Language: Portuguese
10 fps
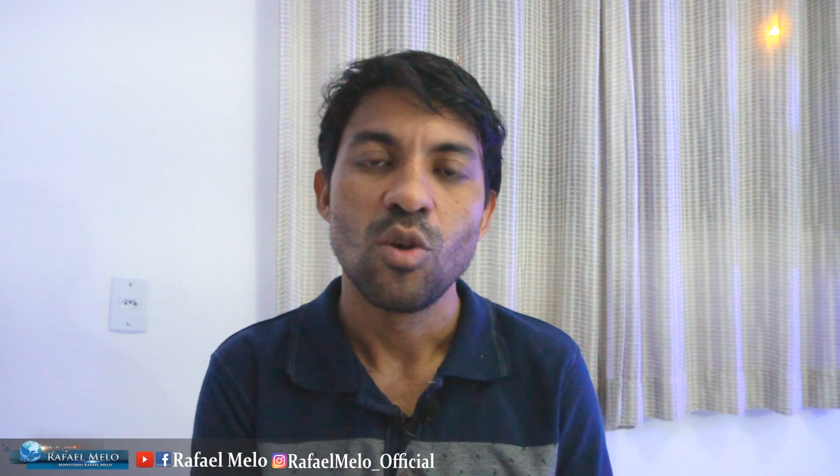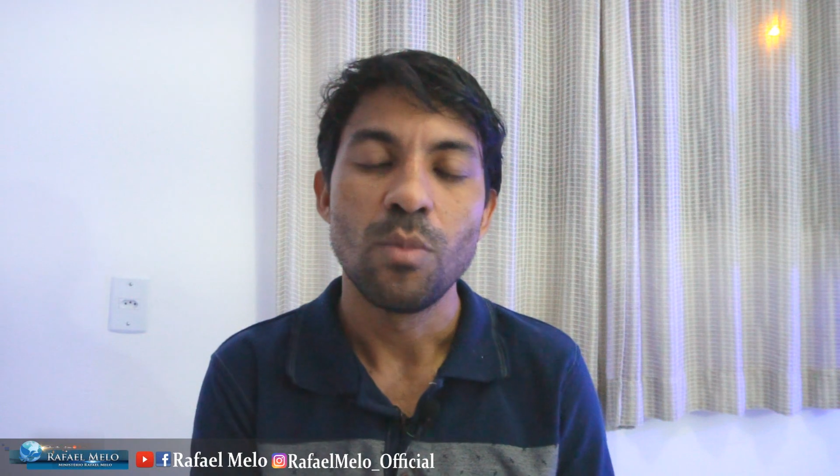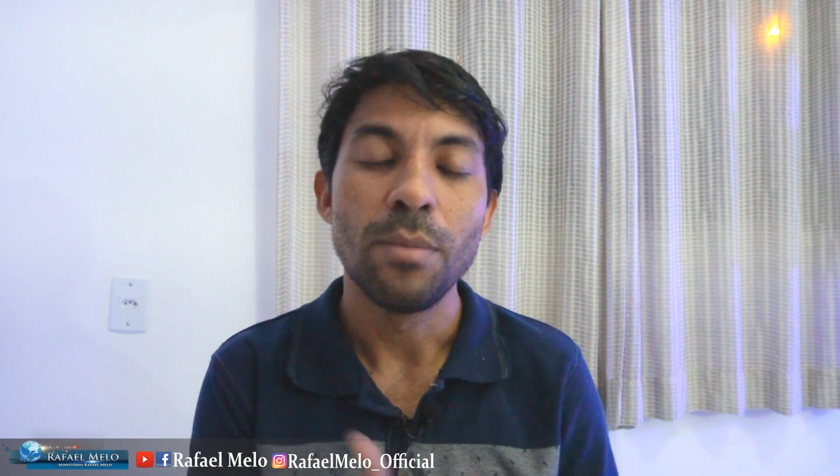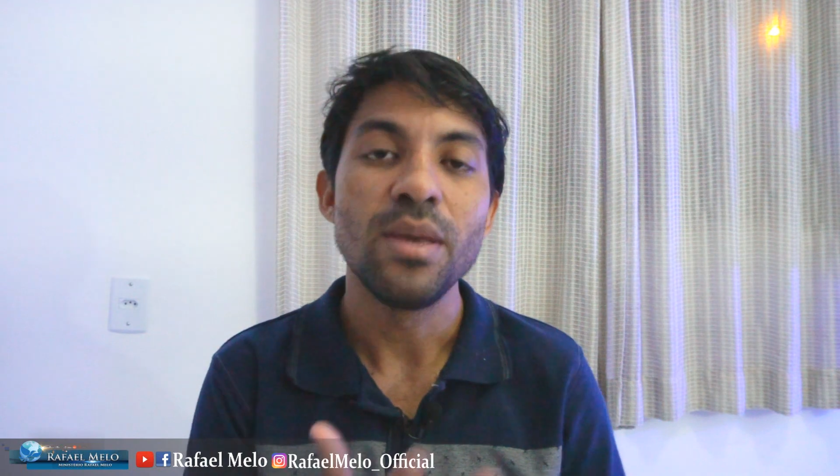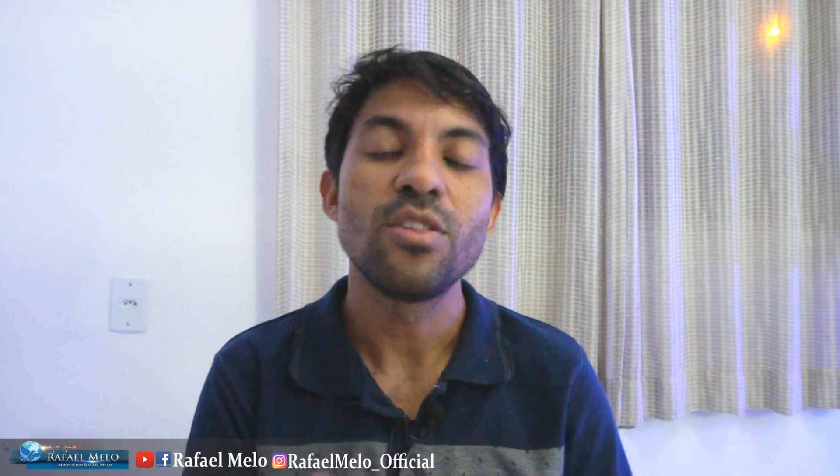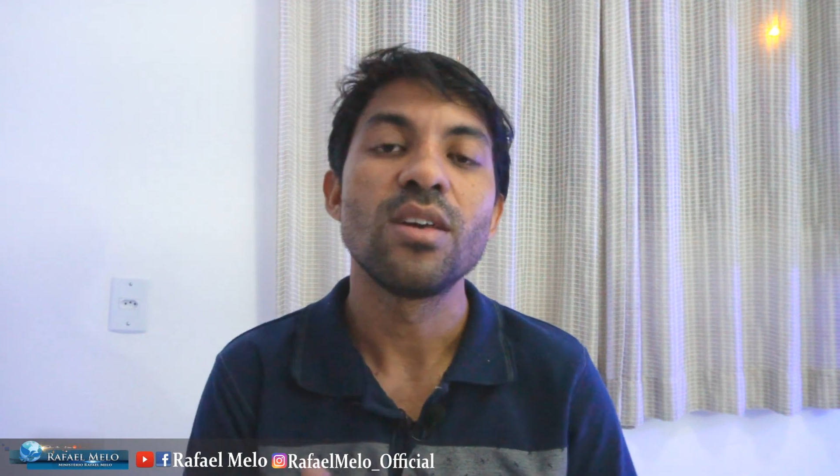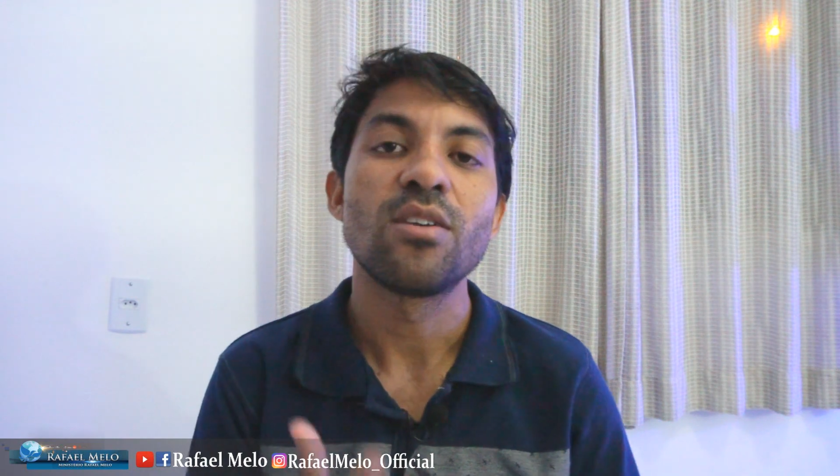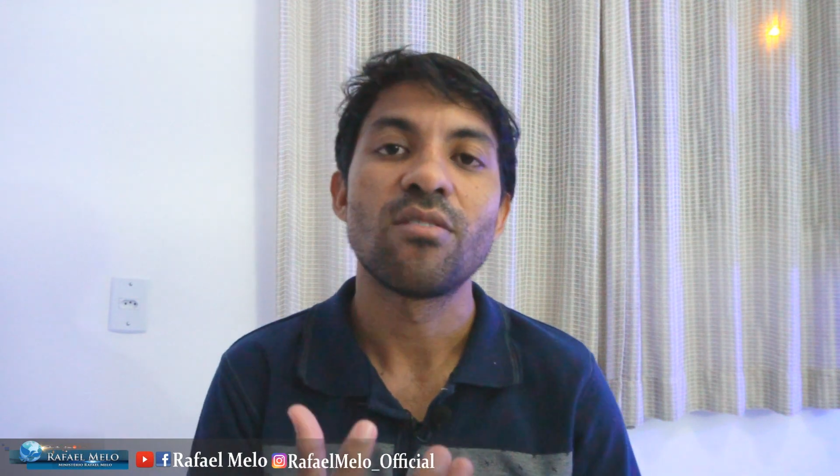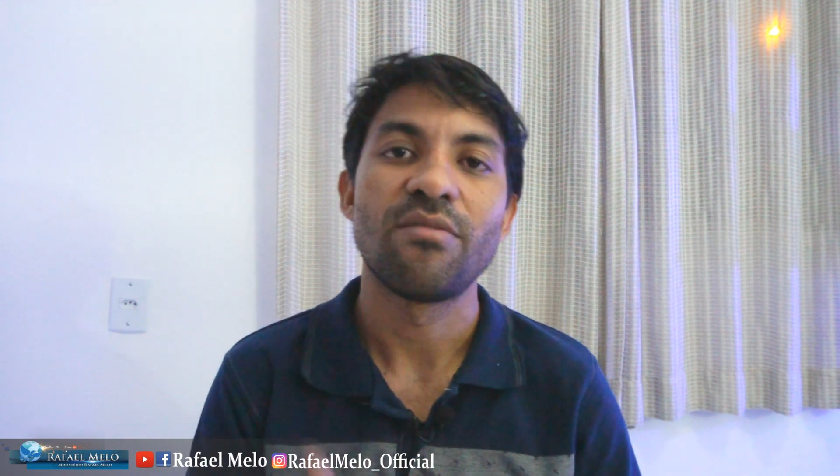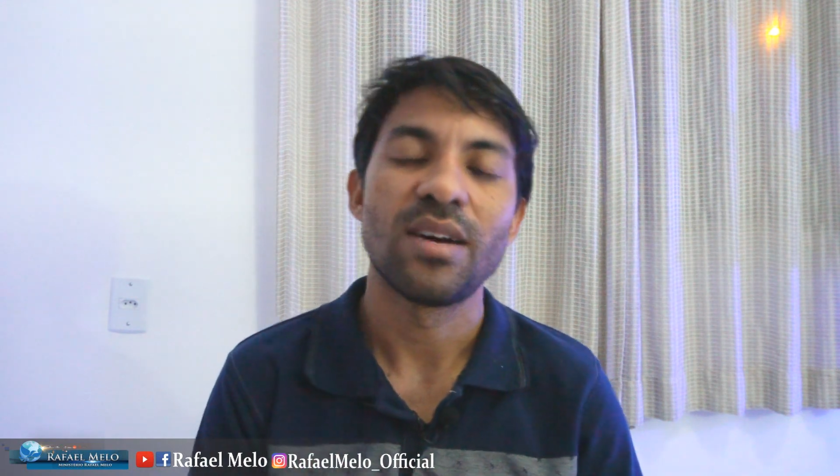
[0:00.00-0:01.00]
Uma mente
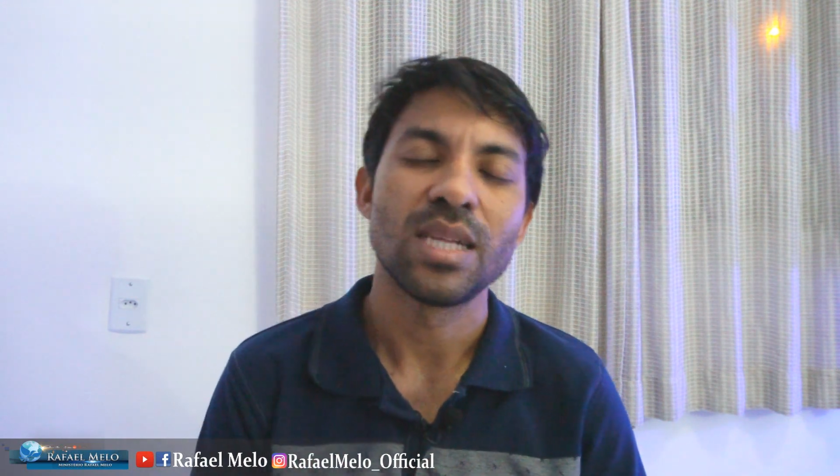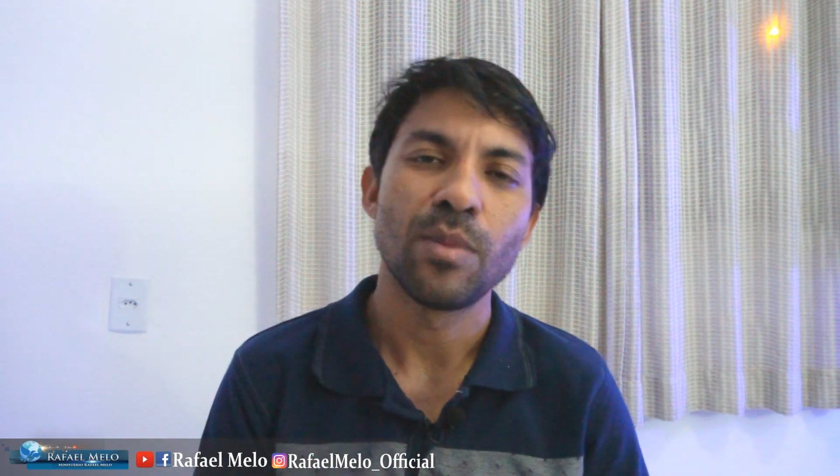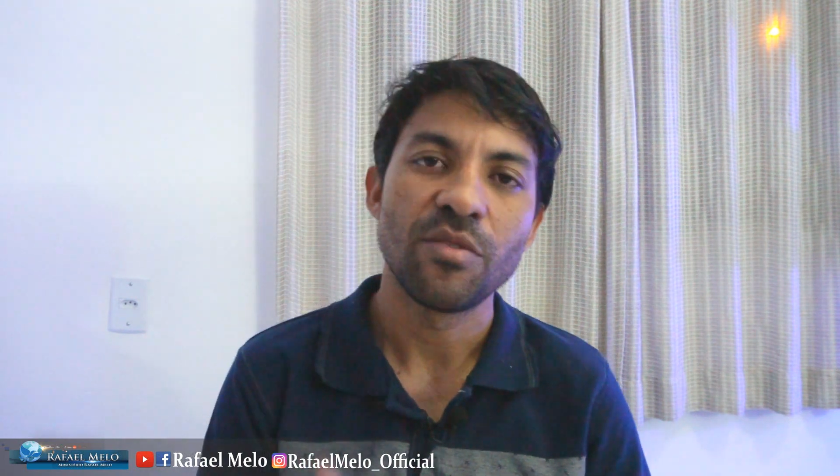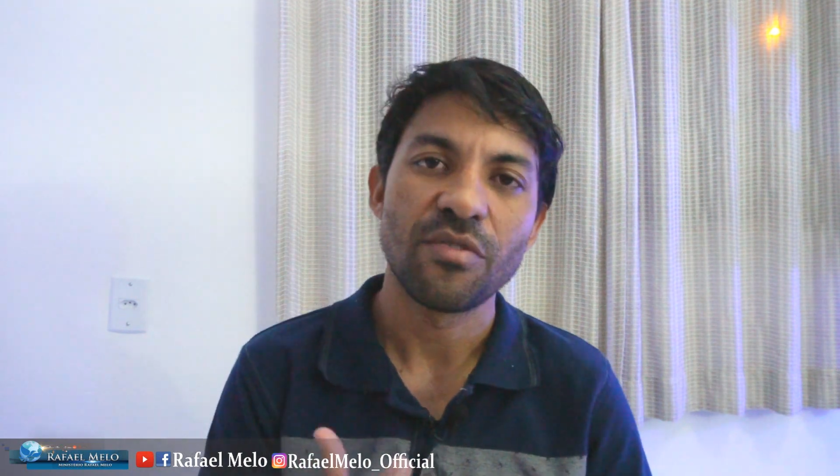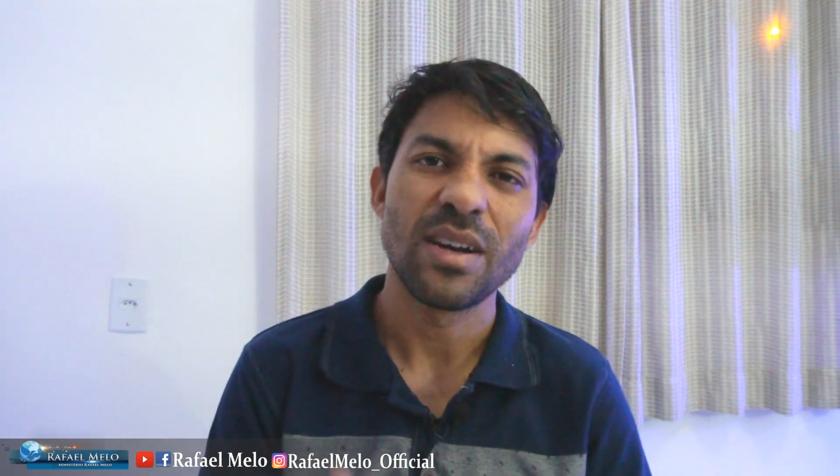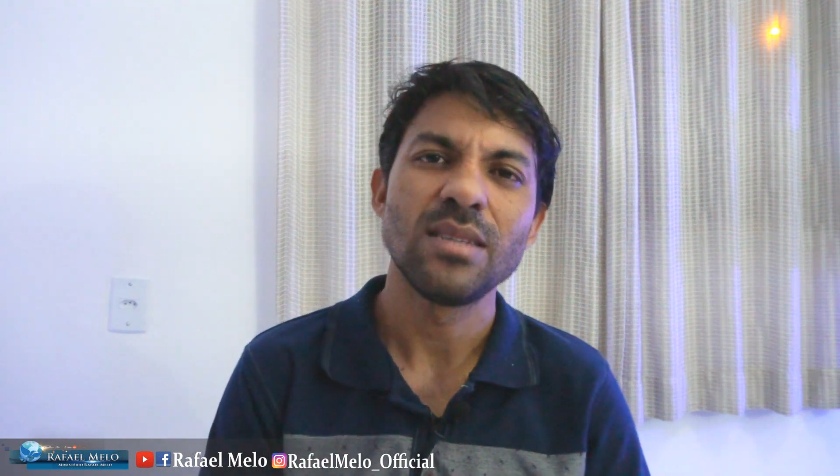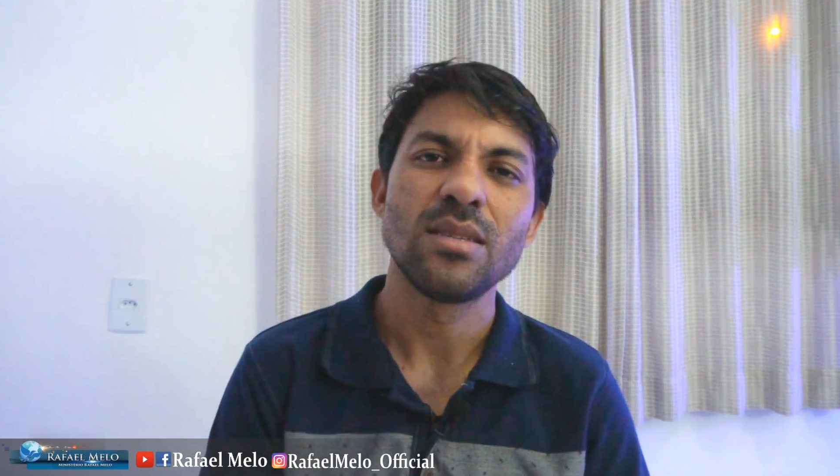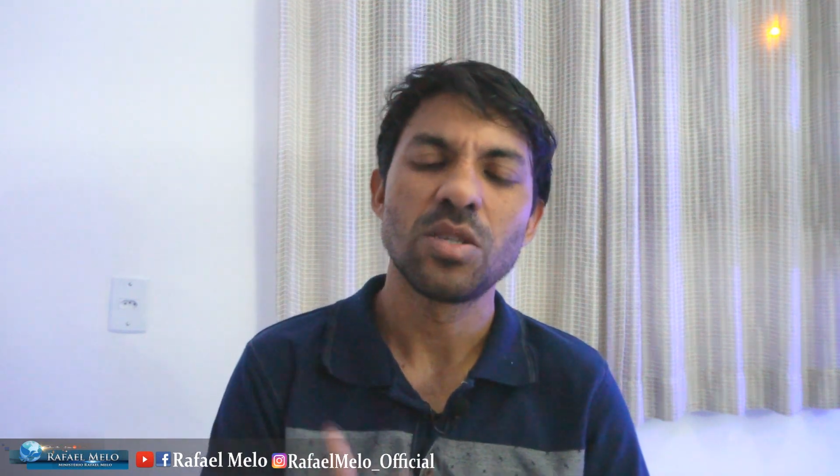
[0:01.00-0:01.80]
renovada me faz